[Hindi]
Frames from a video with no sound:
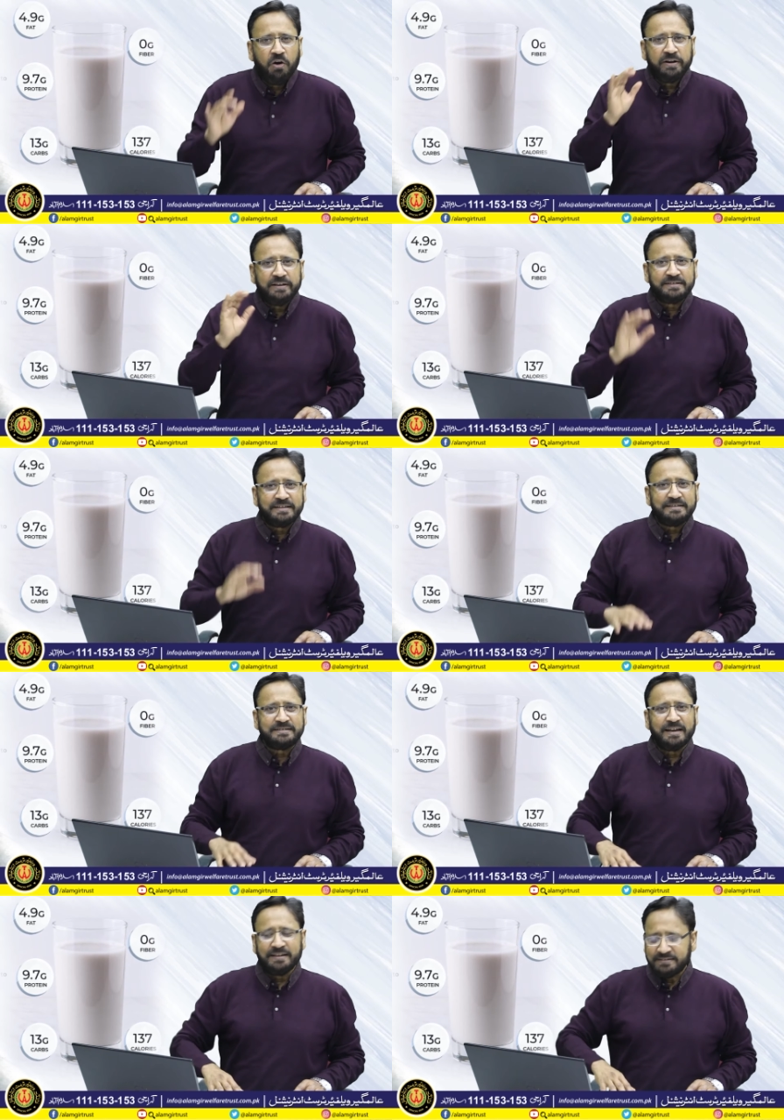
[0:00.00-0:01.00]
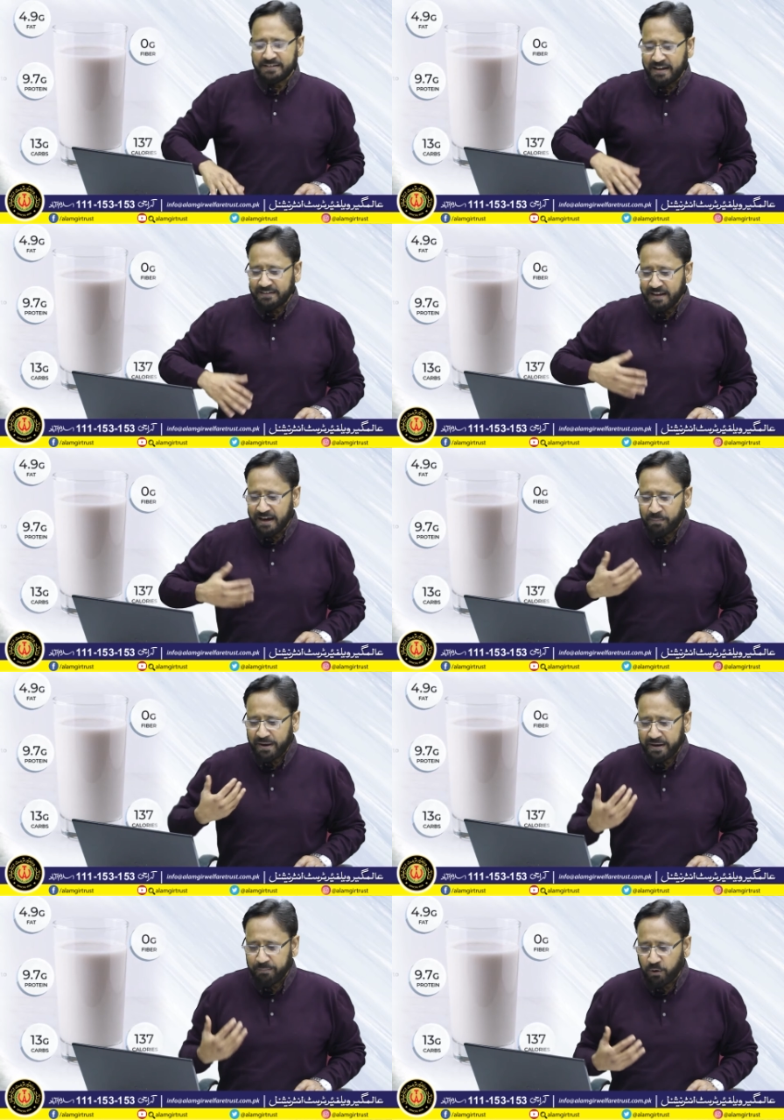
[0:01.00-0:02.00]
और इसके साथ साथ
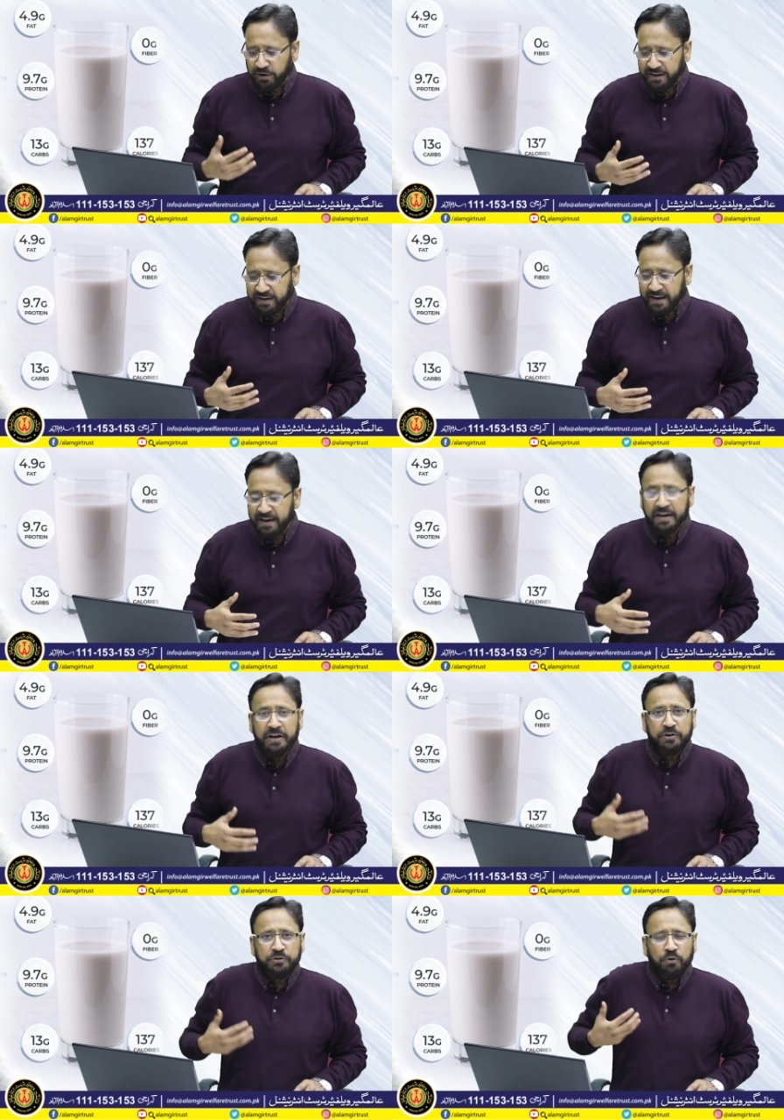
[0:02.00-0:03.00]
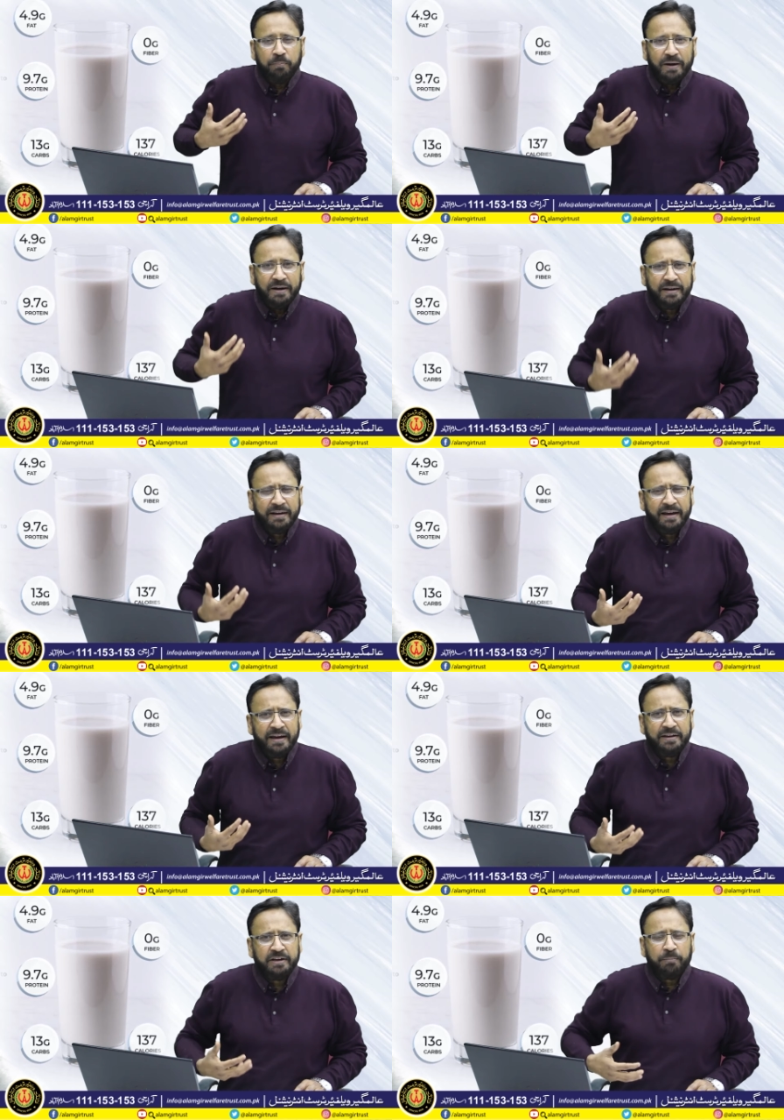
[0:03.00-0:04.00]
हमारे बॉडी के जो बिल्डिंग
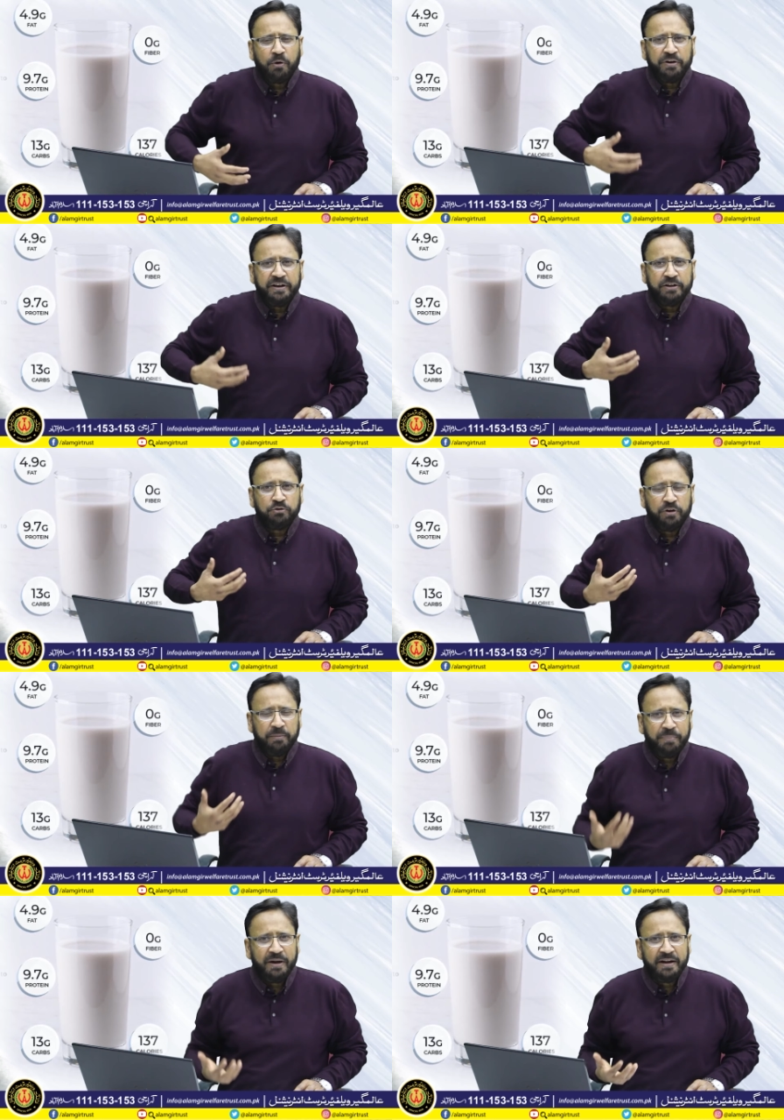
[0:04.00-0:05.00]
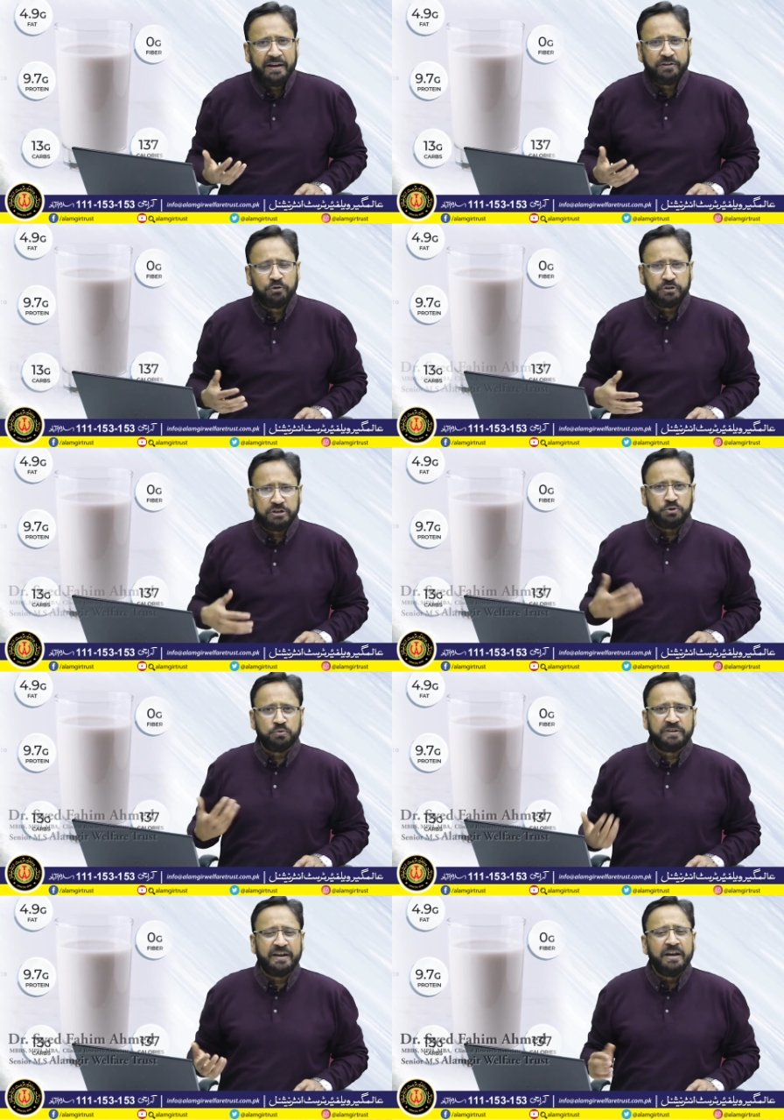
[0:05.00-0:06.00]
है या बॉडी के जो रिपेयर है जो
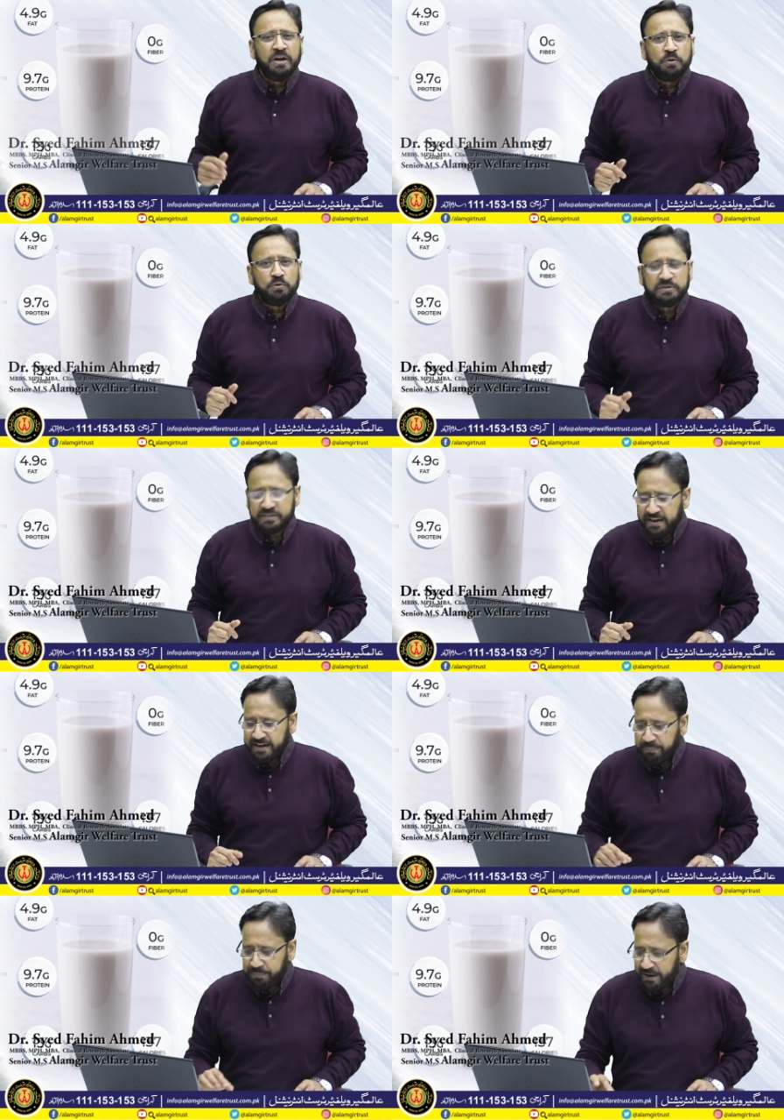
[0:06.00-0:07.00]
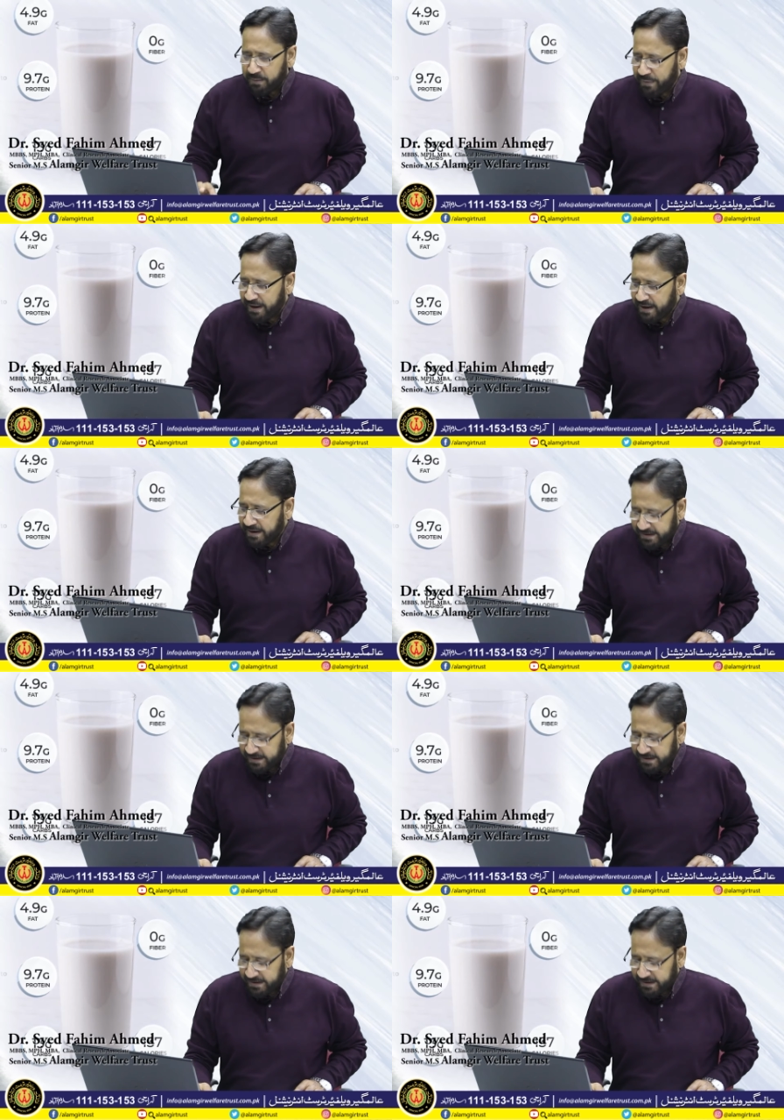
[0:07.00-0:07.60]
टिश्यूज़ हैं उसके रिपेयर में